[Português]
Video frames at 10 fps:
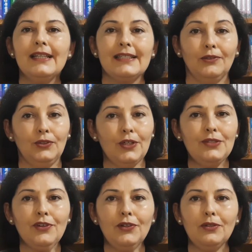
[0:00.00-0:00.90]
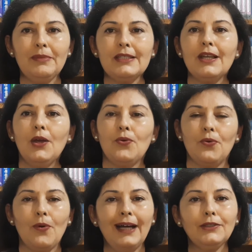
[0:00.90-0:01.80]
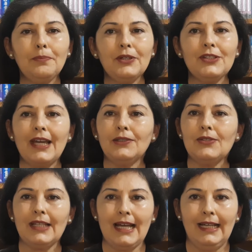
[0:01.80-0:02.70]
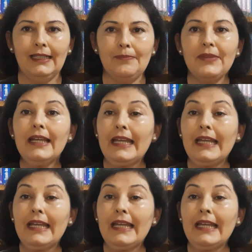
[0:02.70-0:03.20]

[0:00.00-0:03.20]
São dois volumes, com quatro projetos cada.